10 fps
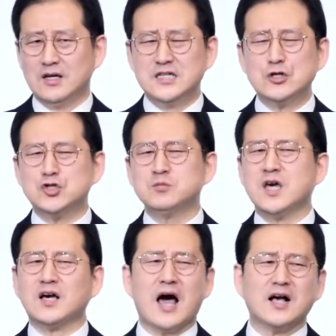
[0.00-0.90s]

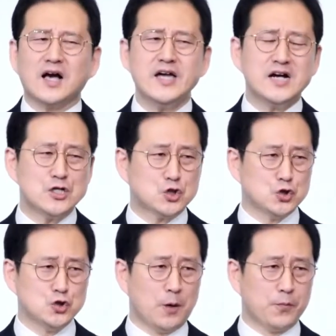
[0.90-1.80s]
예수님께 가까이 갈
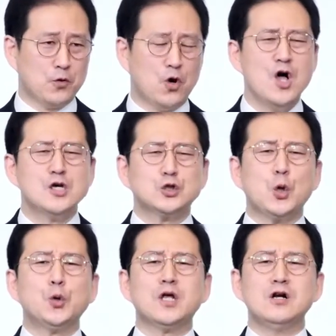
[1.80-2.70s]
수는 없고
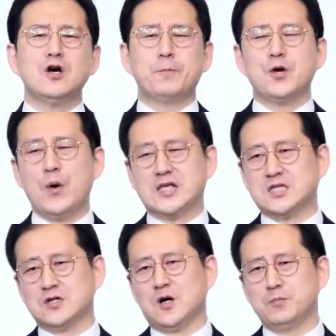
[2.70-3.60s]
소리를 높여
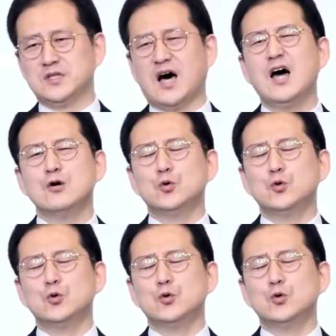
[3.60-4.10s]
외친 겁니다.